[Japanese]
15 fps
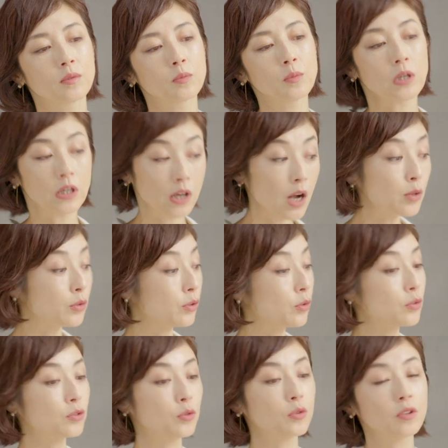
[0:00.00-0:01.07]
まあ、家具
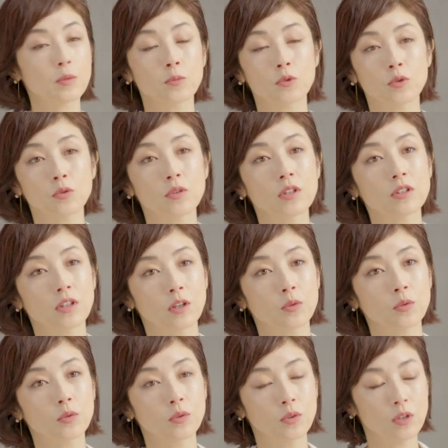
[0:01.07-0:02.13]
一つとってもそうですけ
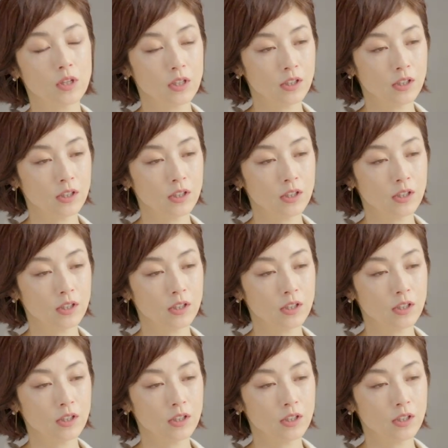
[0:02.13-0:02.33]
ど